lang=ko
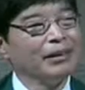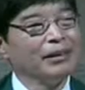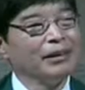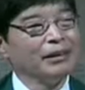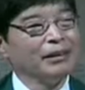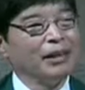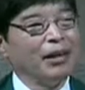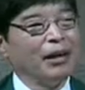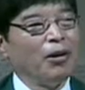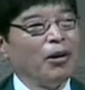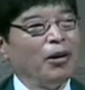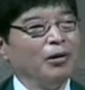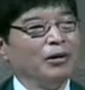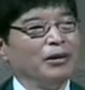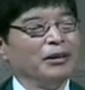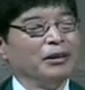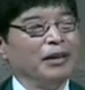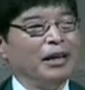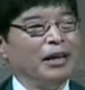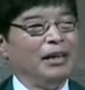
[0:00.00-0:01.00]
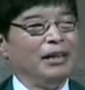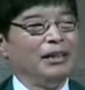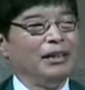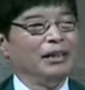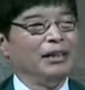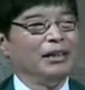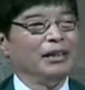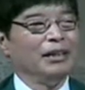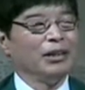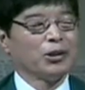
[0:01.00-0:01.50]
그러다 그러니까 어느
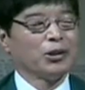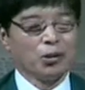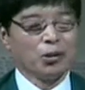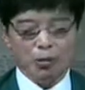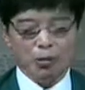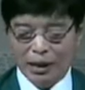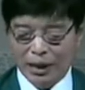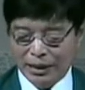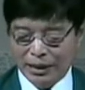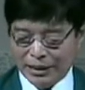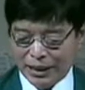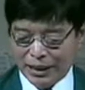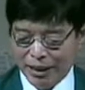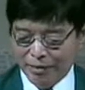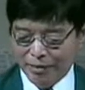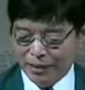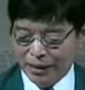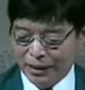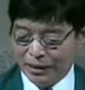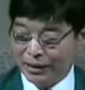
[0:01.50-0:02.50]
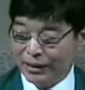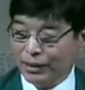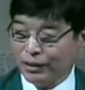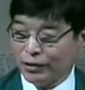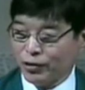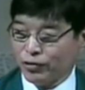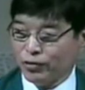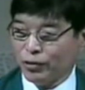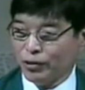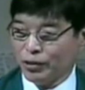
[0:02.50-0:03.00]
날 송아지 한
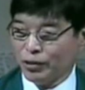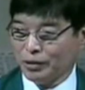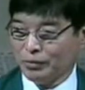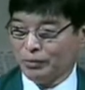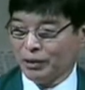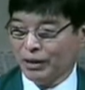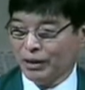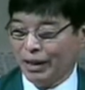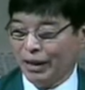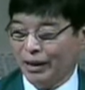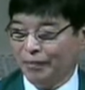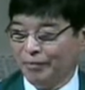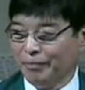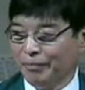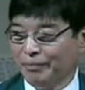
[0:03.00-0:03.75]
마리가 죽었습니다.